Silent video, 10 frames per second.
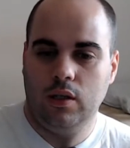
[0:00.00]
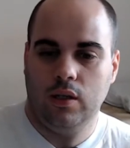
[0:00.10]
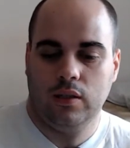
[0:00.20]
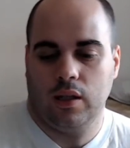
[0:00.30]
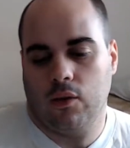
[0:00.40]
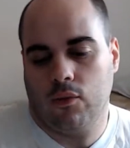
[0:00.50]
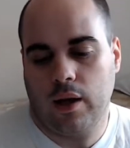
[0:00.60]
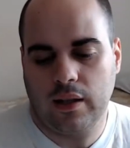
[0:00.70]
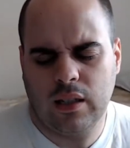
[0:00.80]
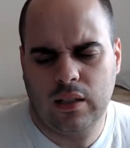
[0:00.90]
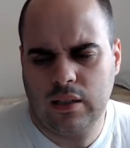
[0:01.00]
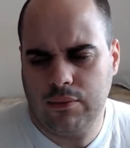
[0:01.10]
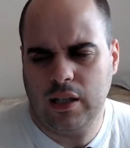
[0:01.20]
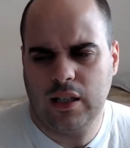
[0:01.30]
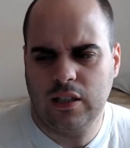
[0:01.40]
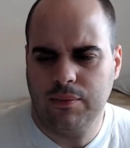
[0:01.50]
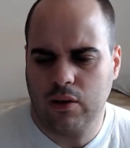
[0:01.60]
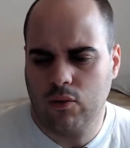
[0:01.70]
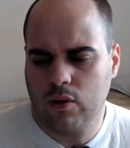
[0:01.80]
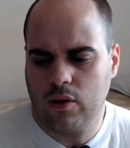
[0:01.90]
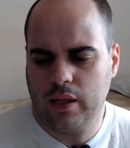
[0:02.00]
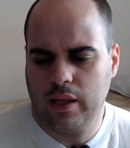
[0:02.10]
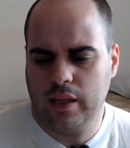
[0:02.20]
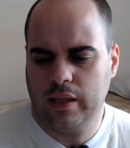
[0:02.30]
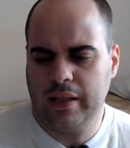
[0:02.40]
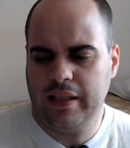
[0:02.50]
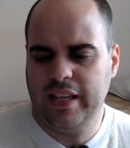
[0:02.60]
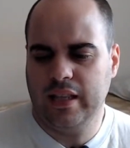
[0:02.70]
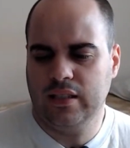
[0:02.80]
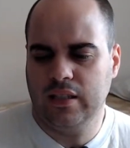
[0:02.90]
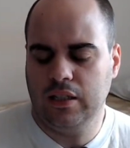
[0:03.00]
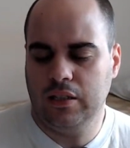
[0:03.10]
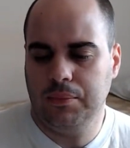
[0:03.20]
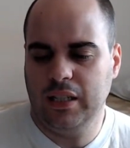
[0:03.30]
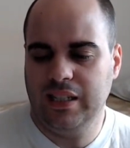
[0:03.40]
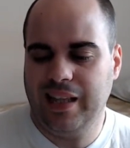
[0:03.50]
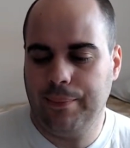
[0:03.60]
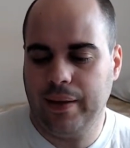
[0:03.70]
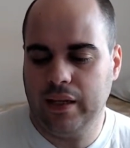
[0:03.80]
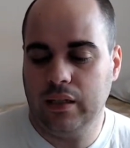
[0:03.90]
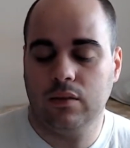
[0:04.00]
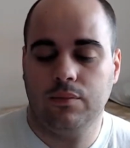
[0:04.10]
tenía una sensibilidad, si no me acuerdo, de, 16.000 dpi,